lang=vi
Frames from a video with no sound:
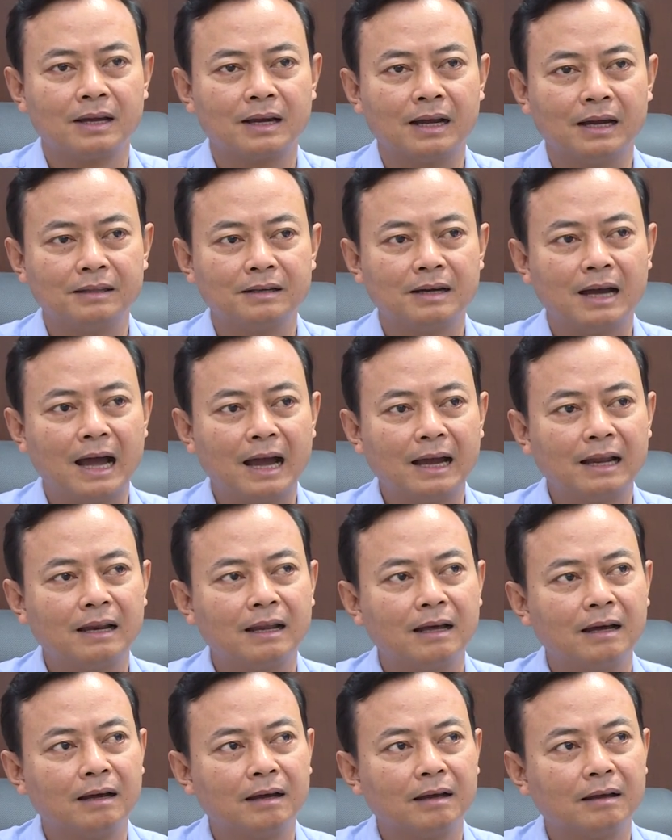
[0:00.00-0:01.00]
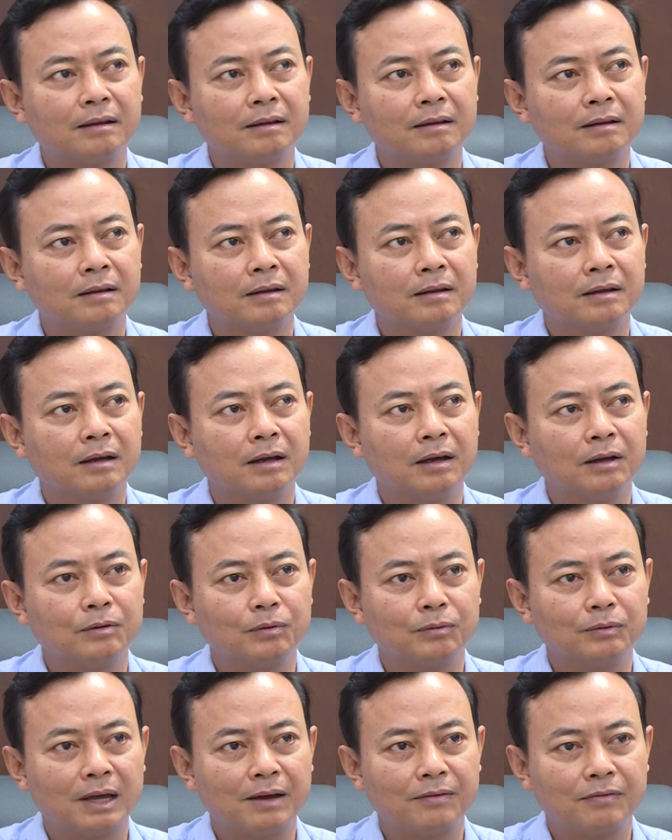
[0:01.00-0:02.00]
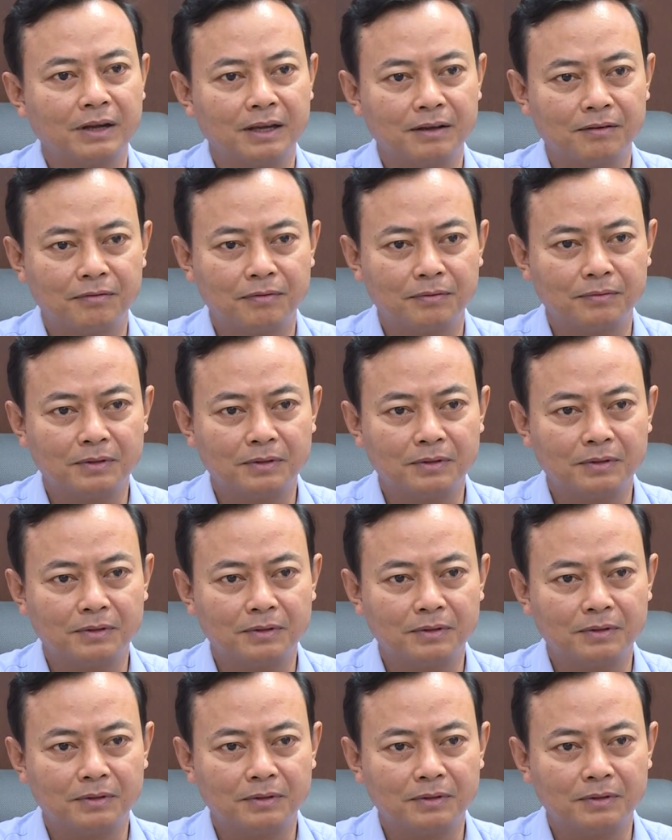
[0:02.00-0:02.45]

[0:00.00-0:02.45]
Cái thứ hai là chúng ta phải,